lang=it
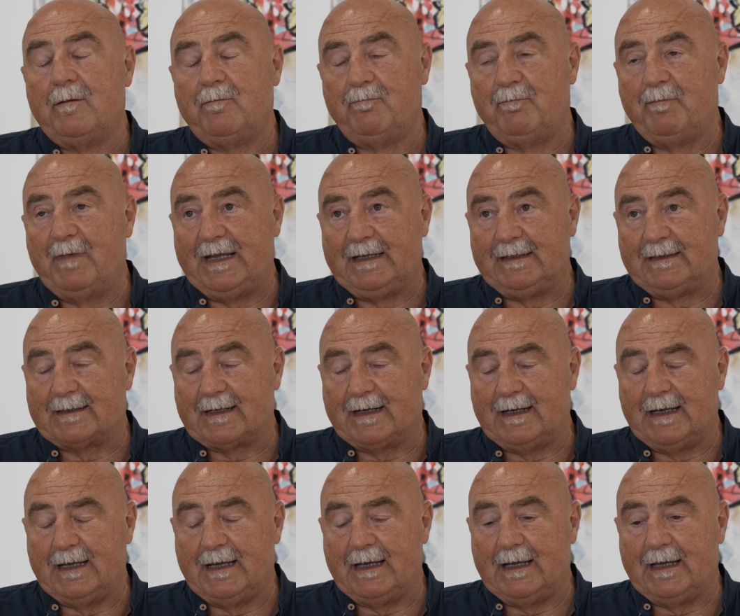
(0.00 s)

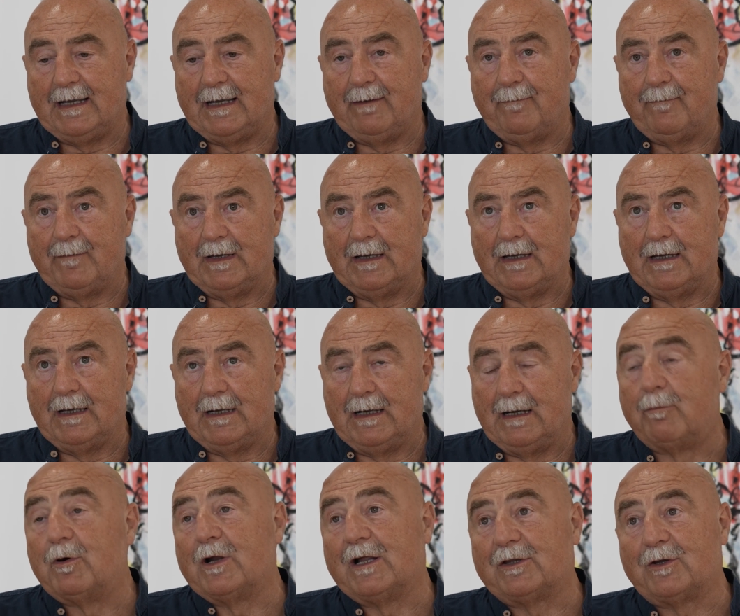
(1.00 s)
mentre eh,
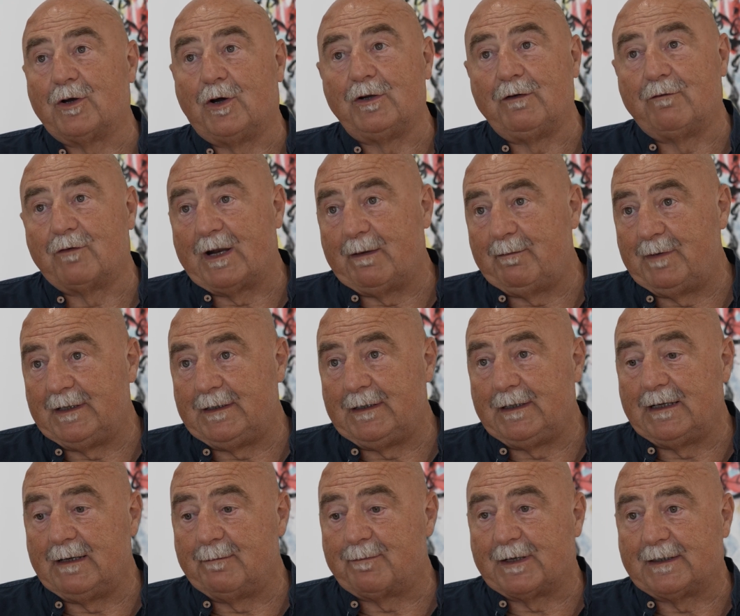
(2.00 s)
laboratorio vorrebbe
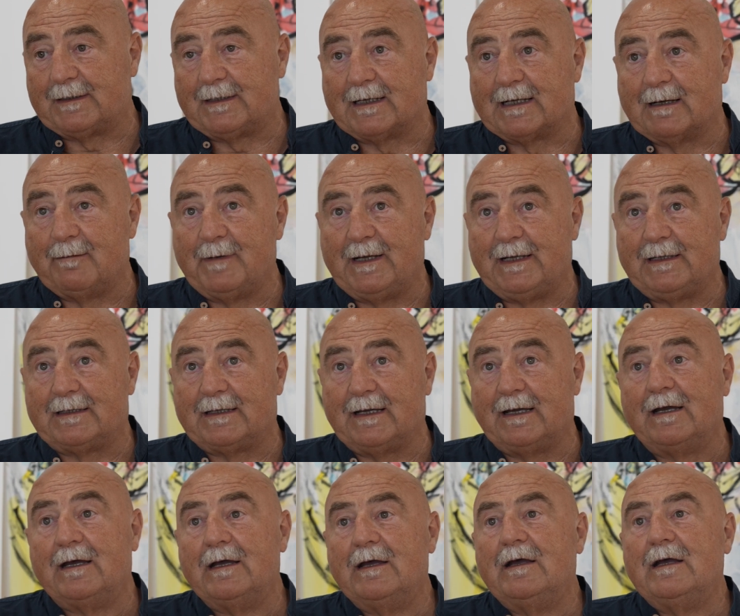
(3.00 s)
dire
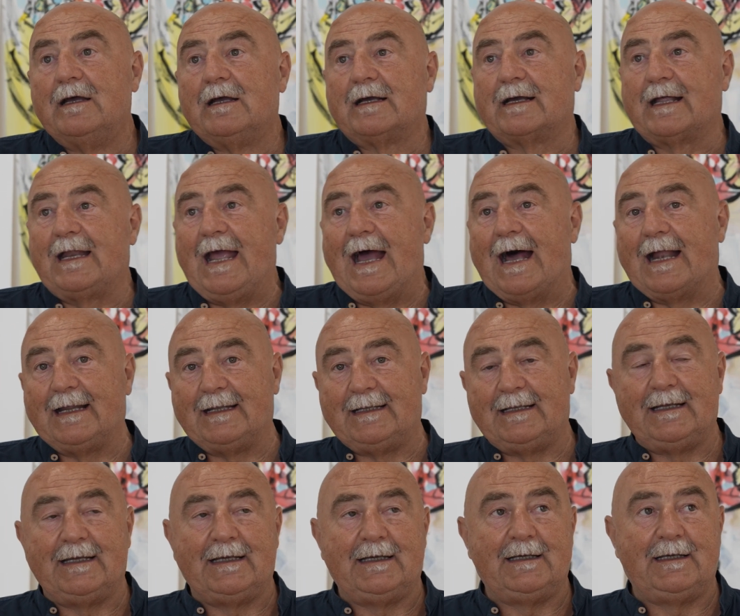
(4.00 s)
praticamente creare
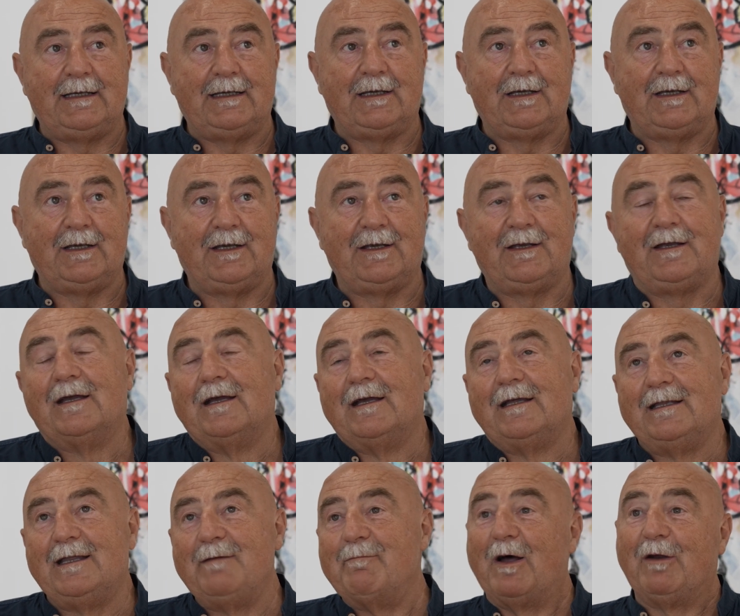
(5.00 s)
dei,
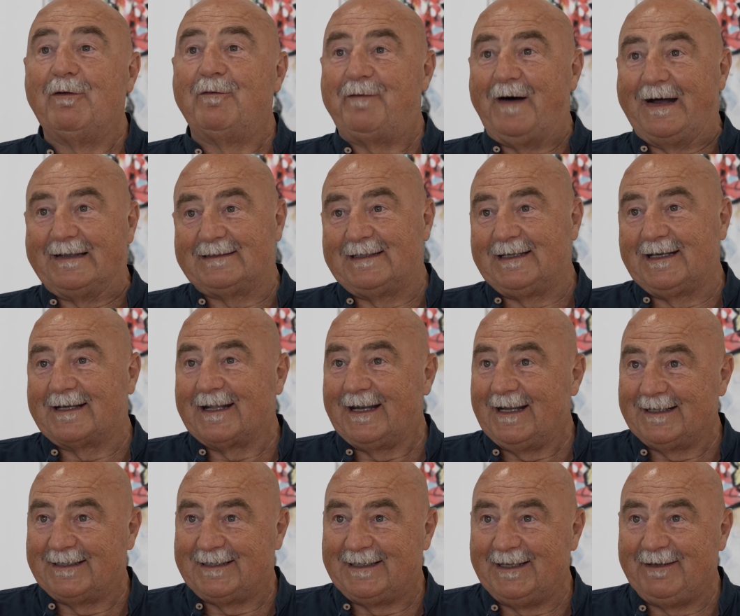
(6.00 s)
dei, manufatti
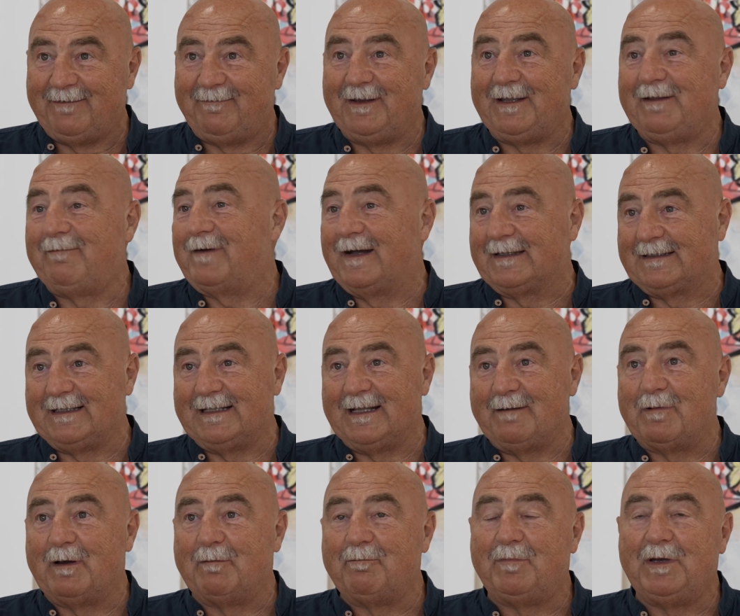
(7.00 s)
creativi fatti
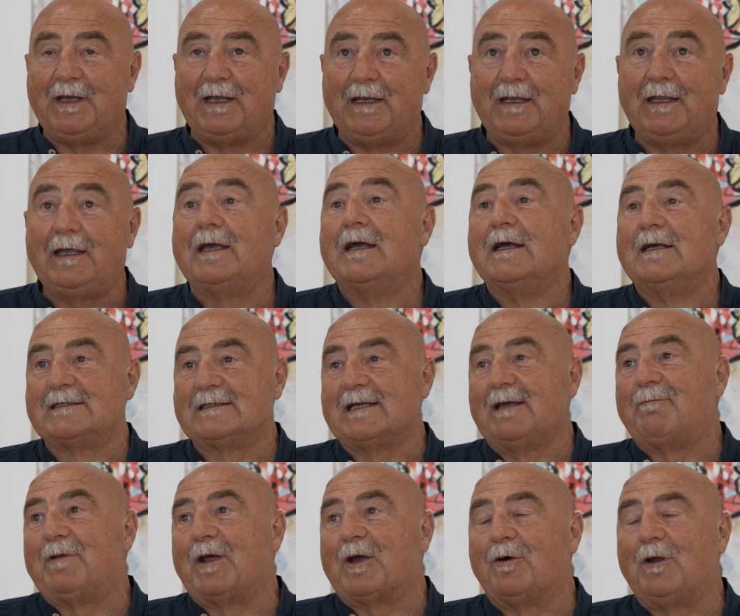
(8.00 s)
dai bambini,
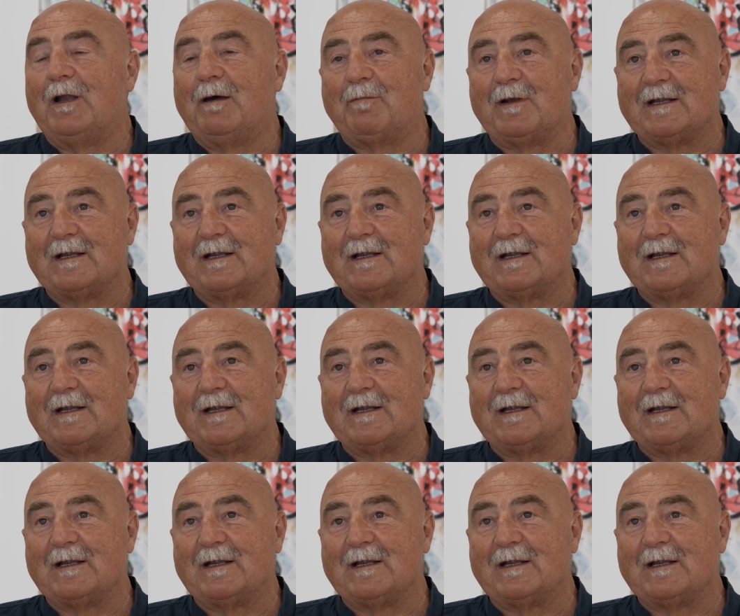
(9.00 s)
sempre con la